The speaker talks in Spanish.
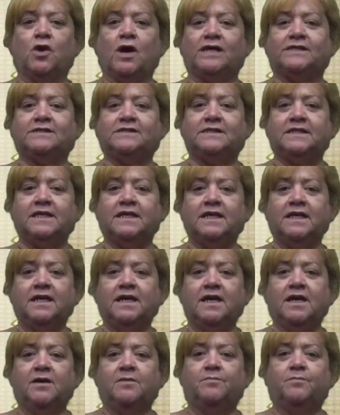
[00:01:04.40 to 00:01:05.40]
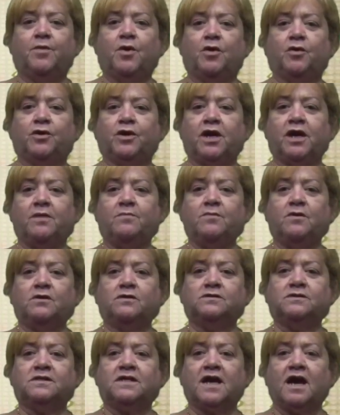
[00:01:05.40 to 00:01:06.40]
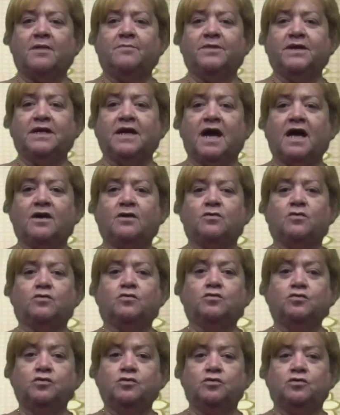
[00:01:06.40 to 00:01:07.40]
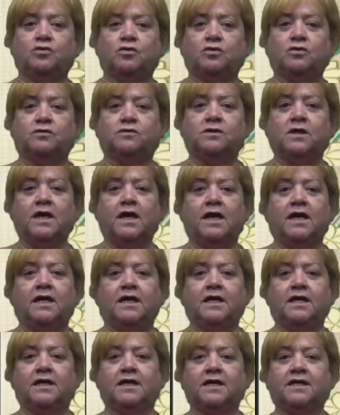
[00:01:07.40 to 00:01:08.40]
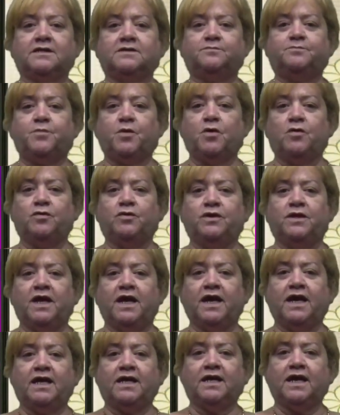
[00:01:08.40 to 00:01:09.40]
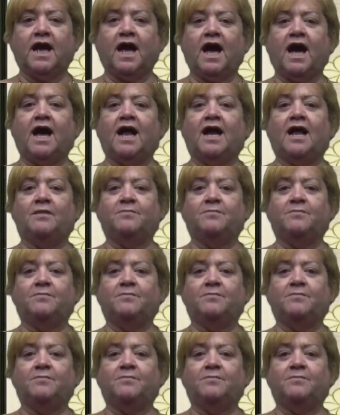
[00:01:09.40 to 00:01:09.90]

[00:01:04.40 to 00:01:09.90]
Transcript: así podremos caminar juntos y responder a la